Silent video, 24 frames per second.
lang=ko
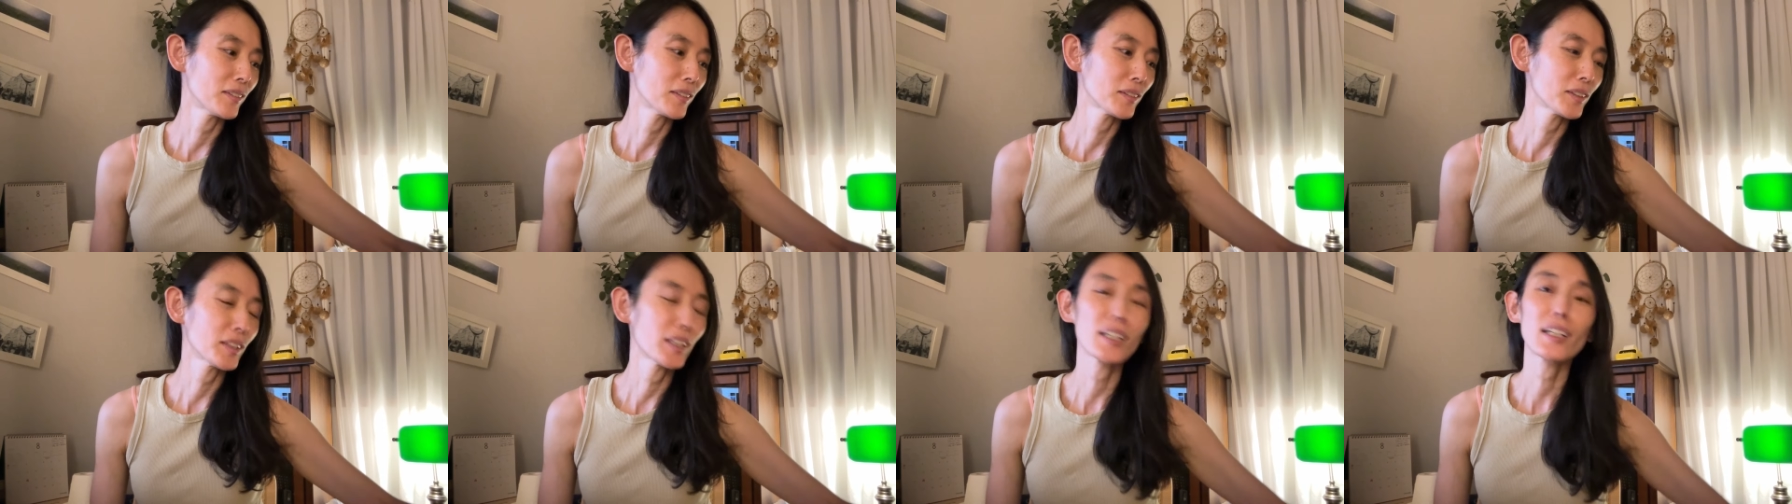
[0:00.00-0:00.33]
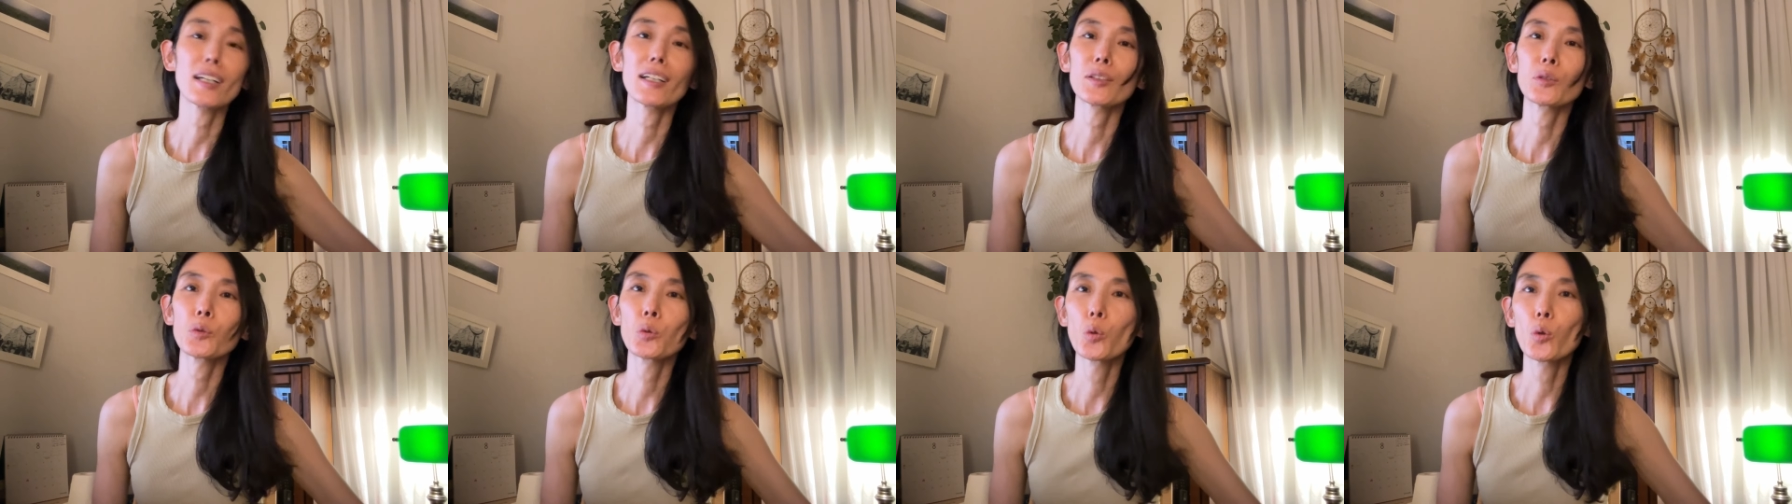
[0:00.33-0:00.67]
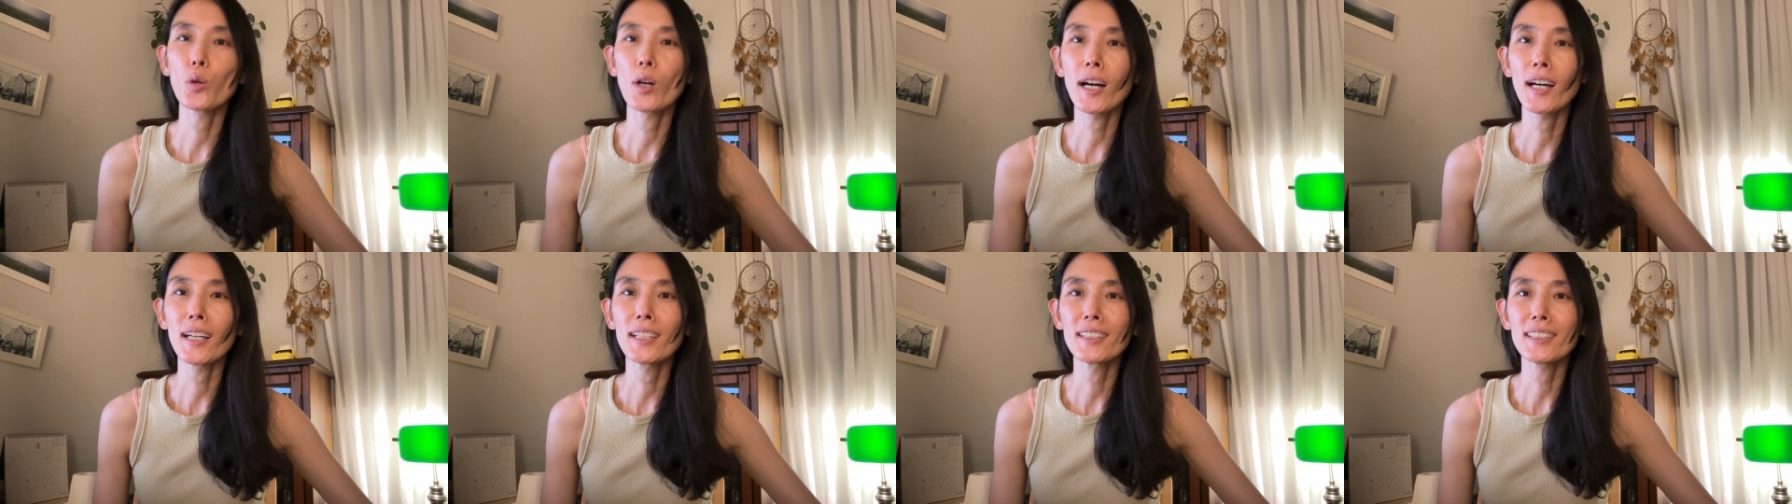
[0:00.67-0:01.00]
제가
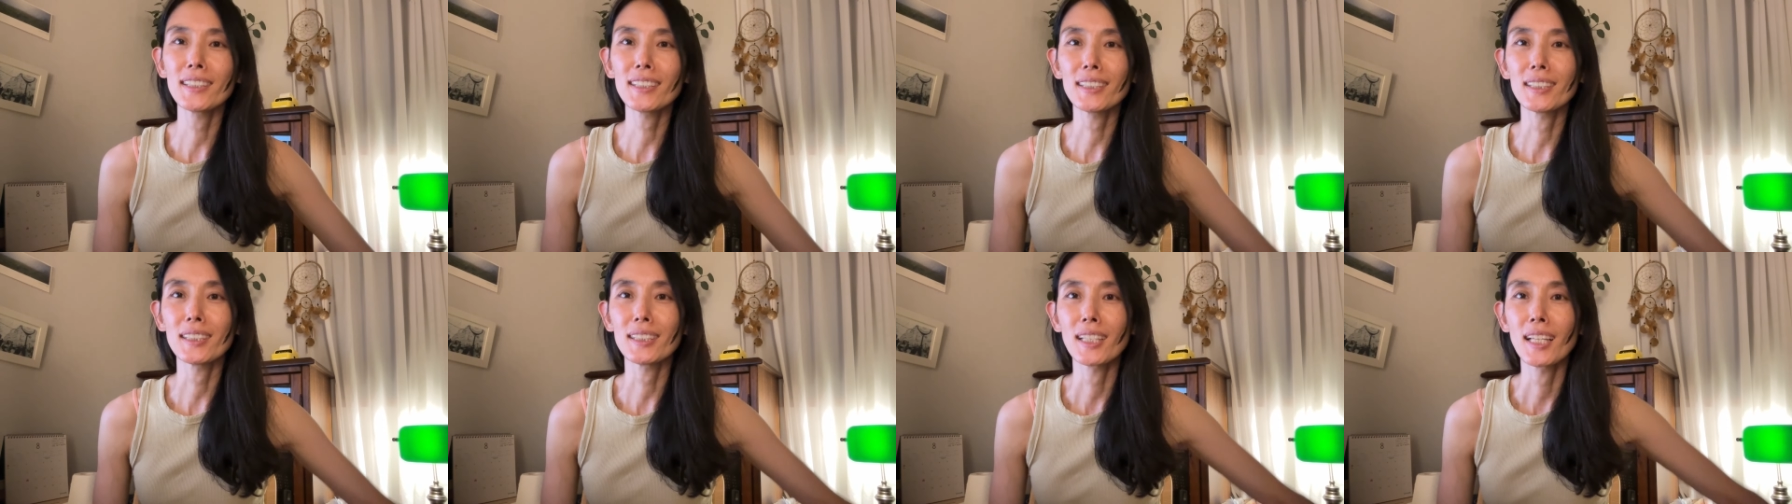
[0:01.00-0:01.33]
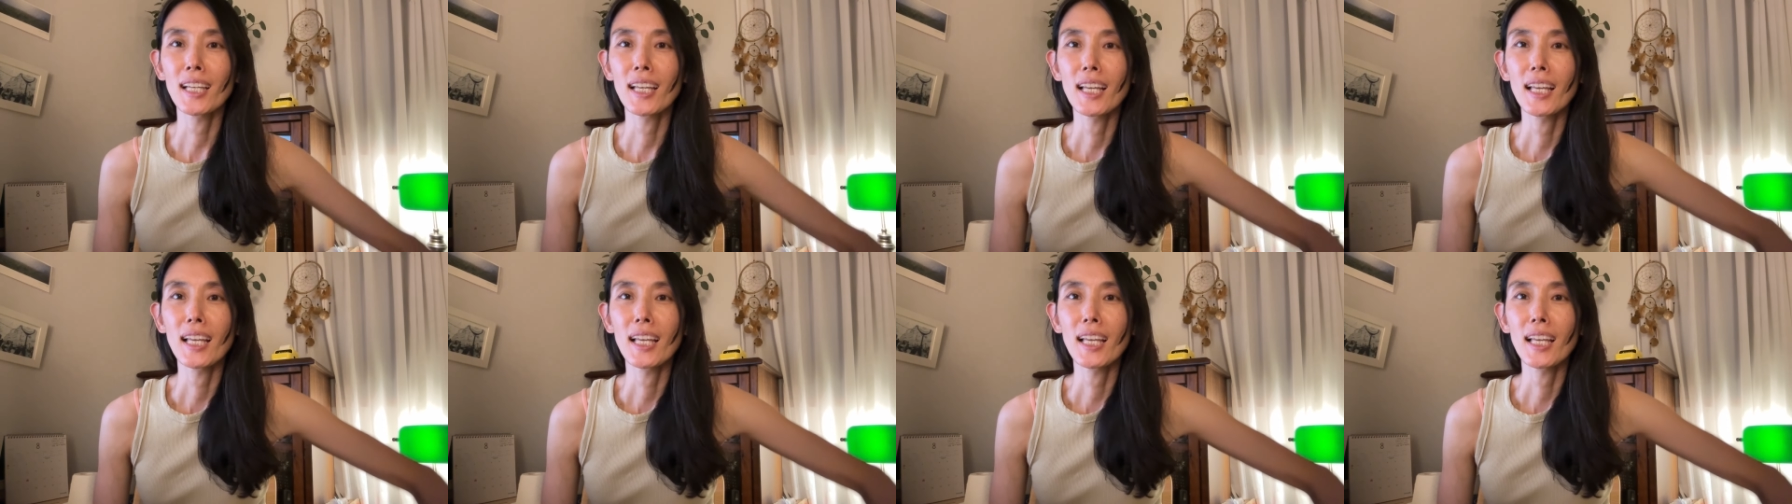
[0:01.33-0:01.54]
좋아하는